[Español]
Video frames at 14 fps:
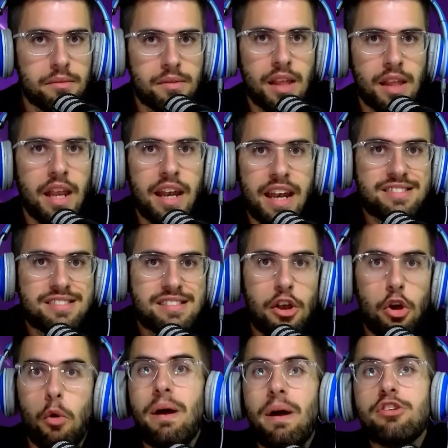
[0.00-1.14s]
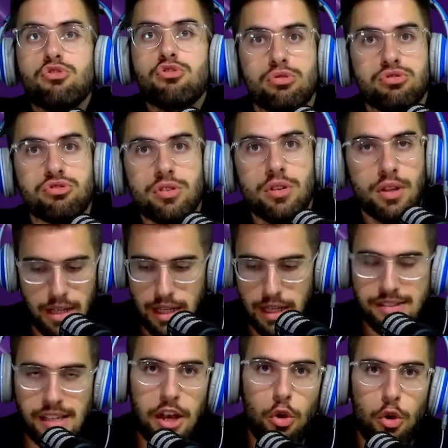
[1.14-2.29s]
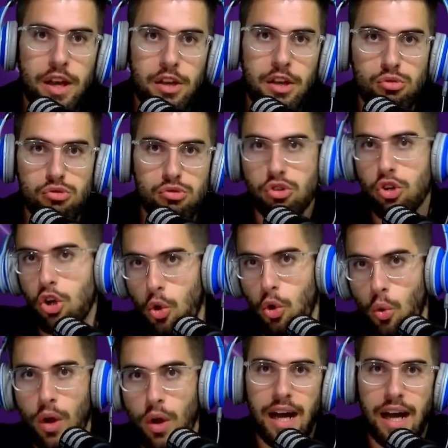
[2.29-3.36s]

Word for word: tienen Azaro versus Azaro versus Coscu,